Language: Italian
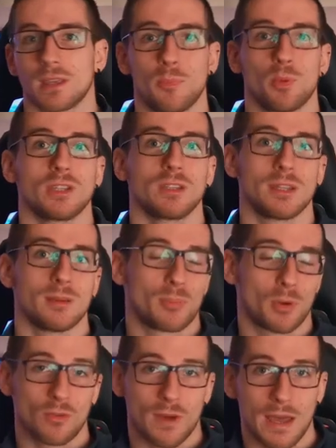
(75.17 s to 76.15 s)
che potete
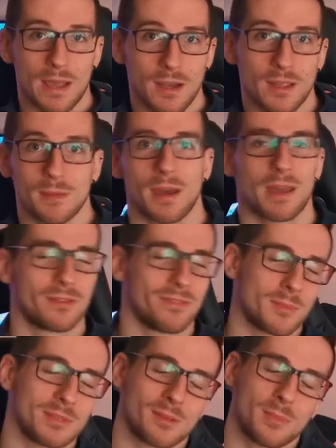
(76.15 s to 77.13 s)
provare e magari
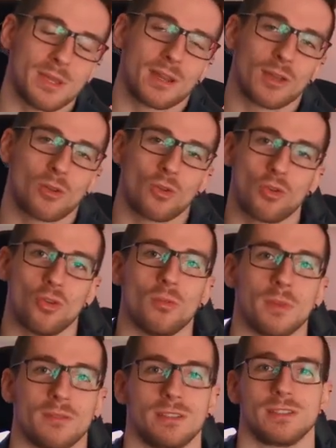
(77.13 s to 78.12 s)
farmi sapere
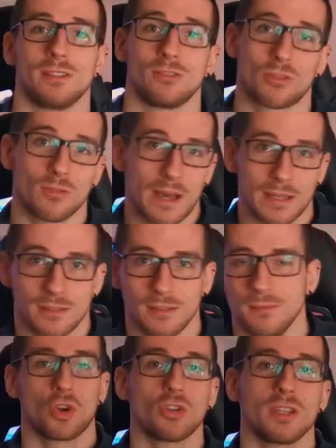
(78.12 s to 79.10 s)
come vi siete trovati
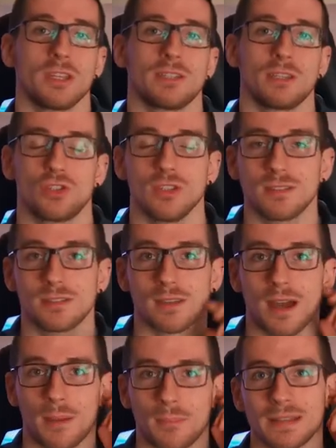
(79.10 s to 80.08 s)
con gli esercizi
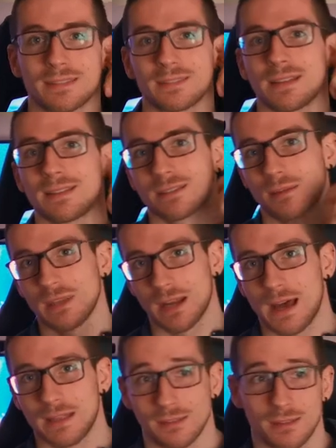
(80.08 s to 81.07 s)
abbastanza
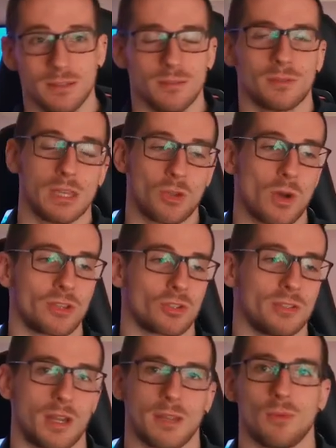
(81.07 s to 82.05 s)
mirati in quanto
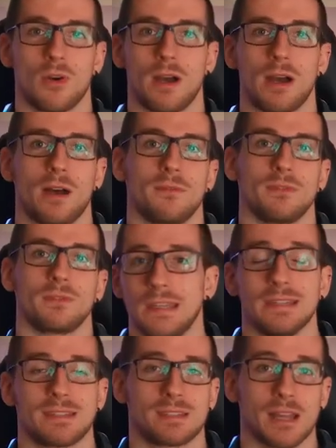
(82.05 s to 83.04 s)
andremo a
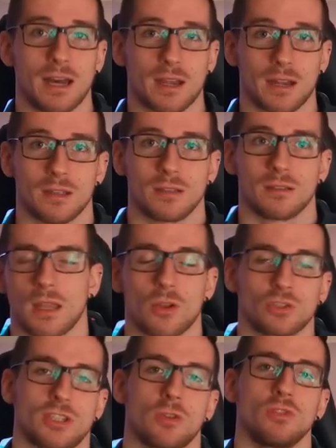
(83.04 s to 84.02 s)
iniziare la
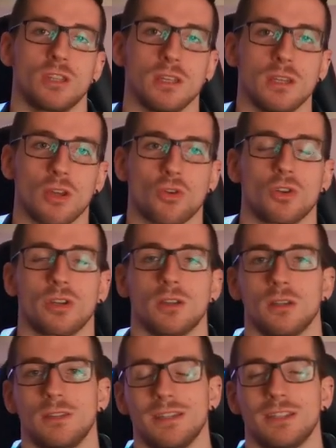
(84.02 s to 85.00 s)
nostra routine con
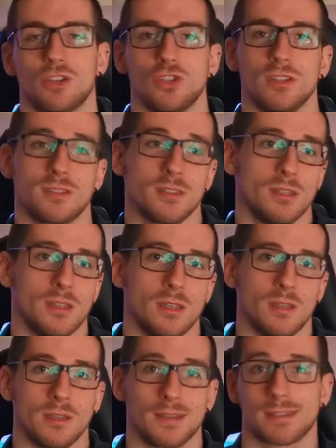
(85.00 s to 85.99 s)
degli esercizi
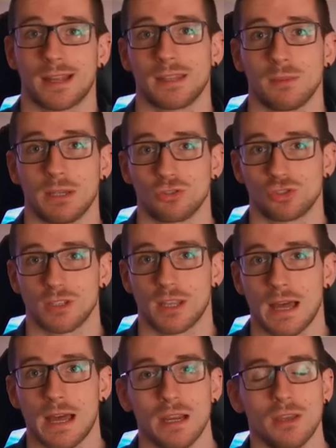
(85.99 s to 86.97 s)
di riscaldamento
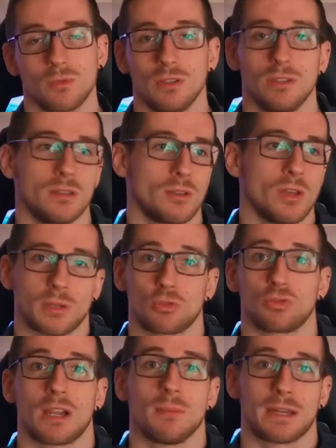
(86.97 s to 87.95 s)
generale, quindi per
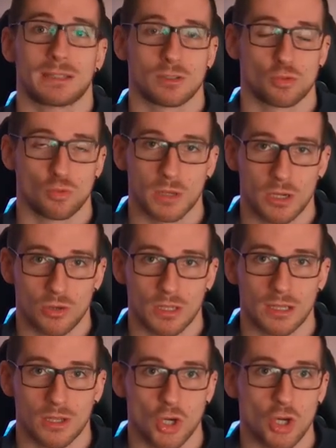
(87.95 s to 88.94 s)
tutta la parte superiore
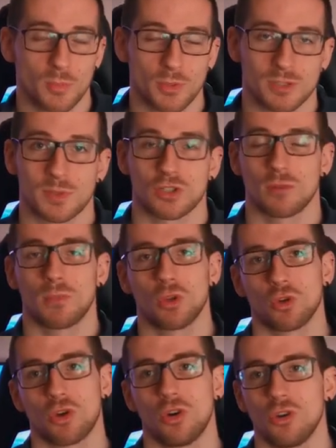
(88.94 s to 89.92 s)
del corpo, in special
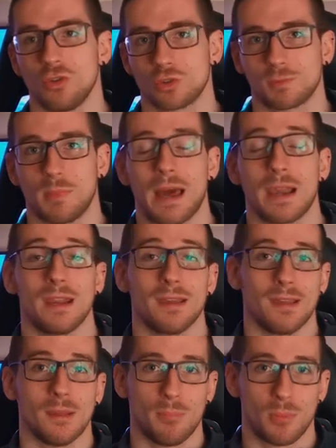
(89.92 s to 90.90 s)
modo collo, spalle
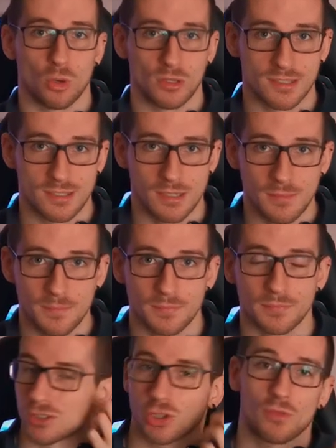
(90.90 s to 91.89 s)
e polsi,
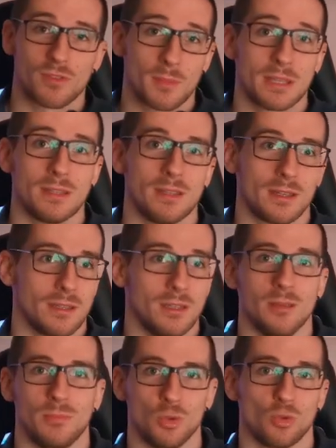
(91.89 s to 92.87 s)
che sono ovviamente
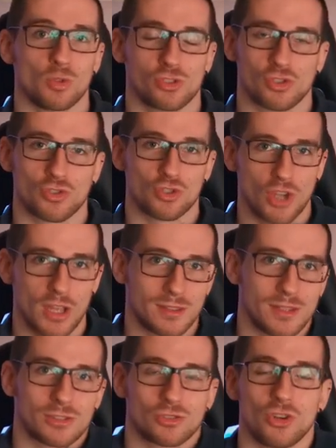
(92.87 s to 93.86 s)
i più
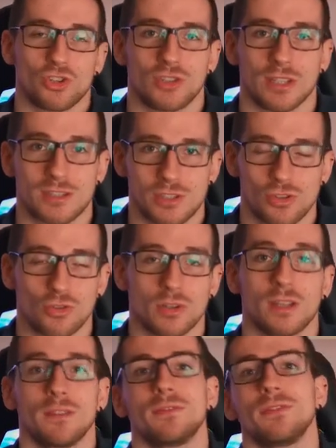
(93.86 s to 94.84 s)
soggetti a
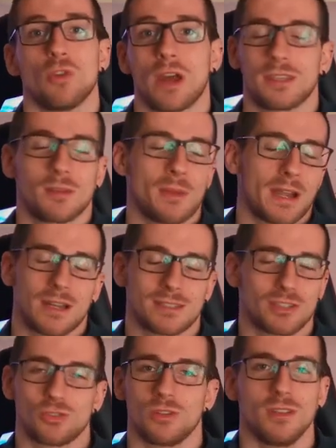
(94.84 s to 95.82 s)
sollecitazione durante magari le
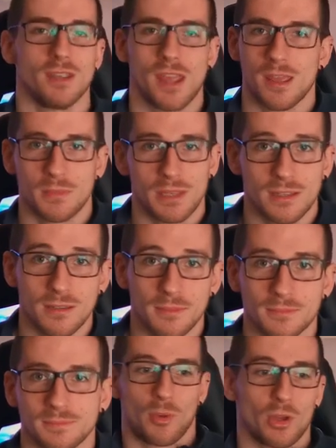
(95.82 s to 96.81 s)
sessioni di gaming.
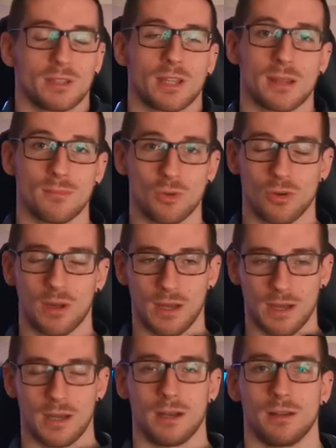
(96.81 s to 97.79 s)
Poi andremo
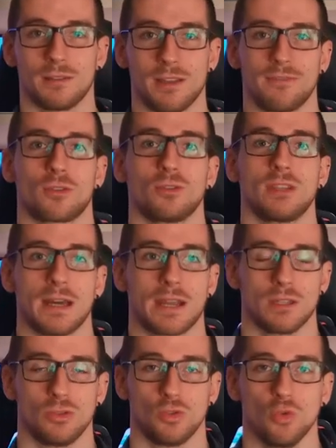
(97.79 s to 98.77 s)
ad
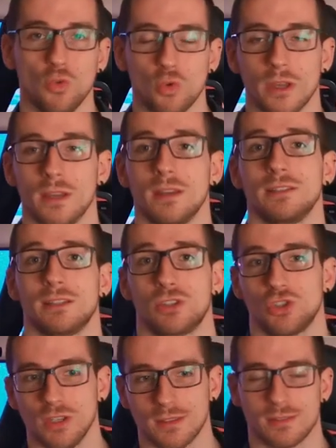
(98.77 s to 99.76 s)
affrontare due
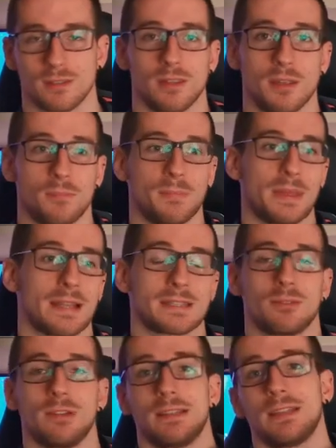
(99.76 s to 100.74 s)
esercizi per la
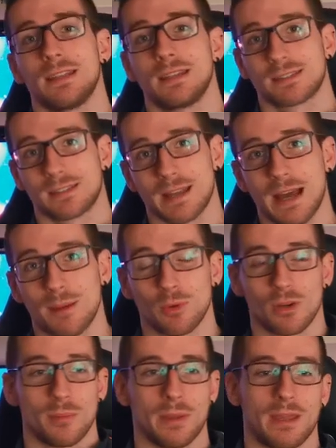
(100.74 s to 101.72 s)
stabilità delle
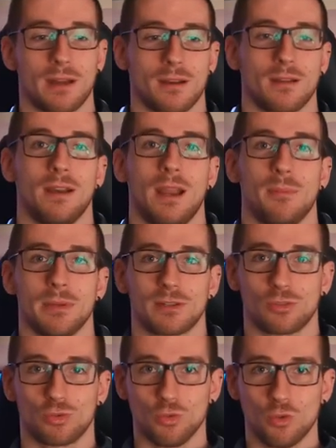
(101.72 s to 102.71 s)
scapole, per
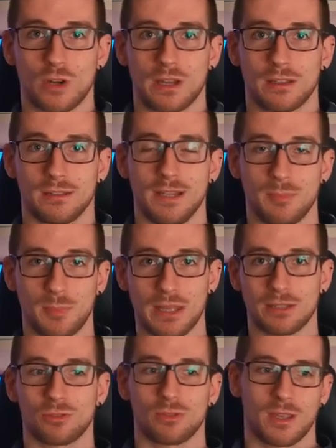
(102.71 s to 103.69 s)
l'apertura del
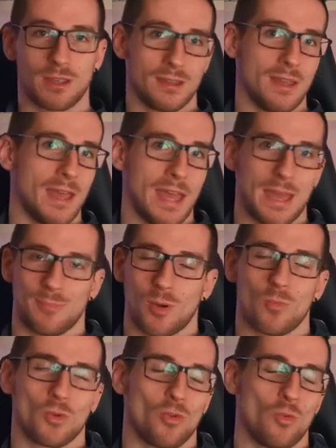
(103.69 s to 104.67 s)
petto che è
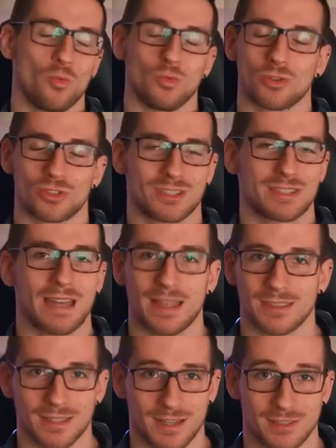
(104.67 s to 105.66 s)
proprio uno
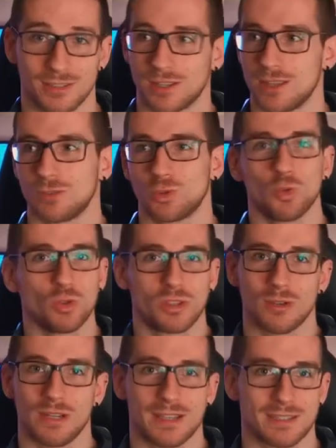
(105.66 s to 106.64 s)
standard che tutti
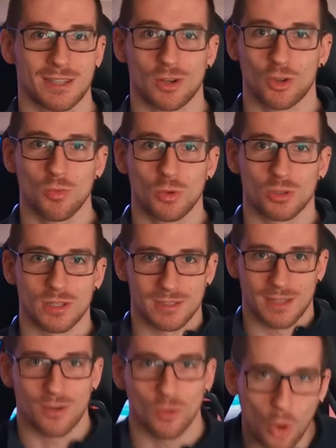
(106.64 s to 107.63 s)
quelli che stanno al computer
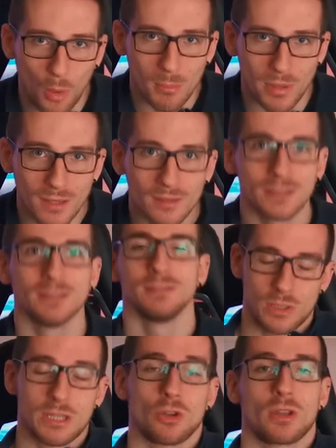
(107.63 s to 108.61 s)
stanno gobbi.
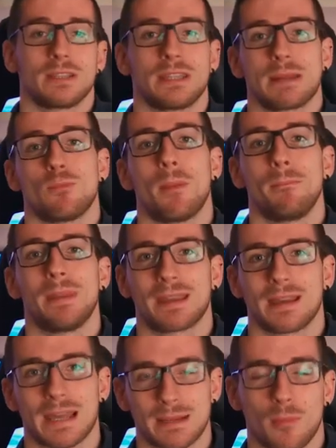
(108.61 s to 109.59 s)
Quindi noi andremo a
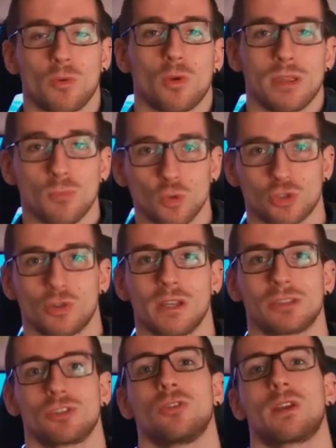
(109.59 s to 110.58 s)
beccare proprio quei muscoli
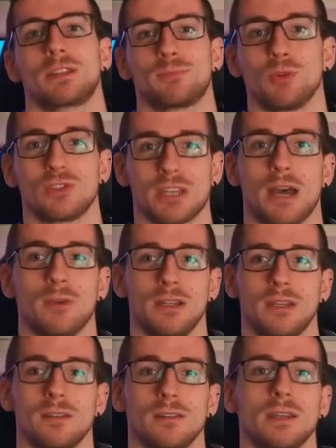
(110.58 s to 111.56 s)
che sono
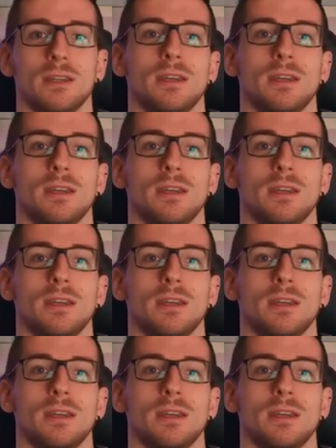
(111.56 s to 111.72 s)
responsabili